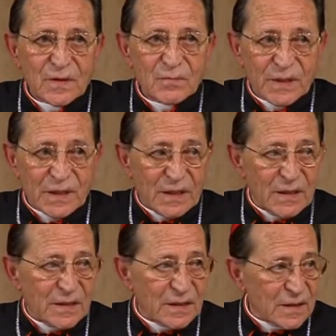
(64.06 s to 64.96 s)
perché
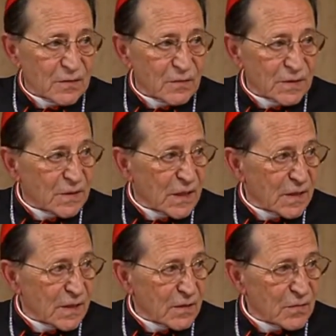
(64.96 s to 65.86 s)
lì in
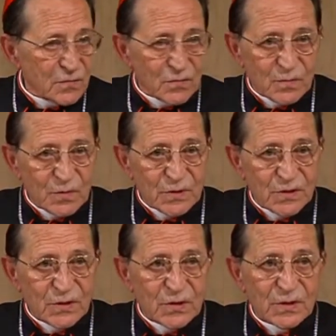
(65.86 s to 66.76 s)
questa
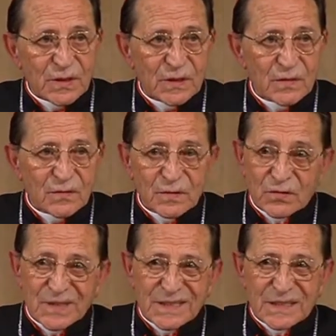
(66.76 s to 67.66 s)
controposizione, in questo
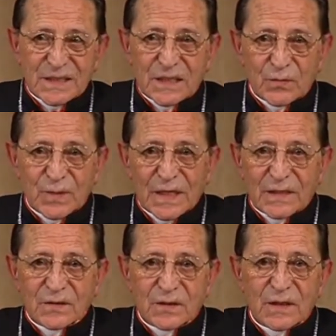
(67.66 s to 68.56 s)
necessario
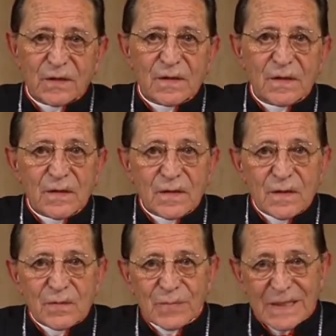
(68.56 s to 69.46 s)
bilancia,
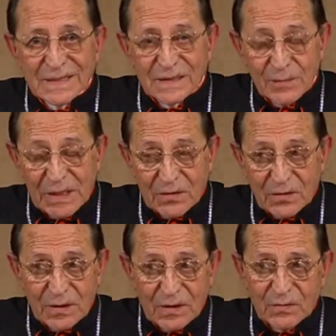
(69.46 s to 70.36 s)
bilanciamento
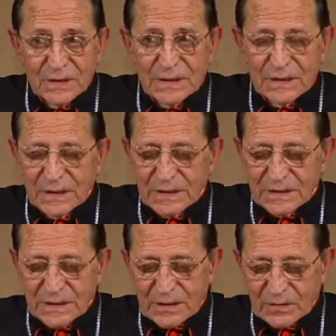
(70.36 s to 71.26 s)
delle due
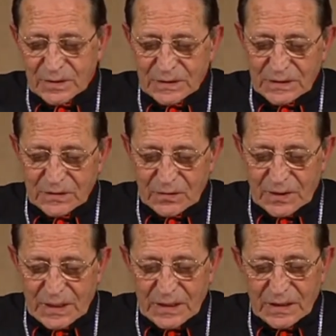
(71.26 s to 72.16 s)
tendenze in cui si
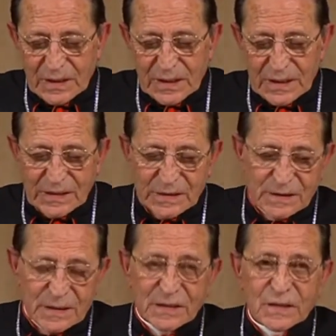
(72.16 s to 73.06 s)
gioca
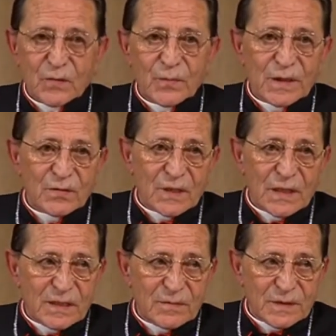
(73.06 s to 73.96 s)
l'esistenza o meno della
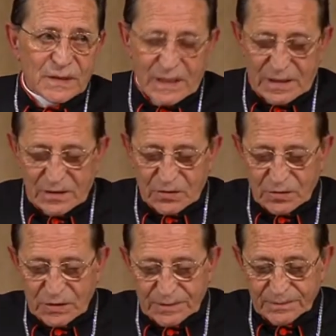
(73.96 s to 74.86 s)
libertà
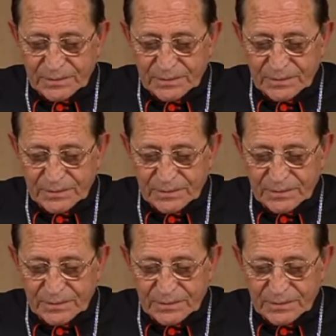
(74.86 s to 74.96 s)
religiosa.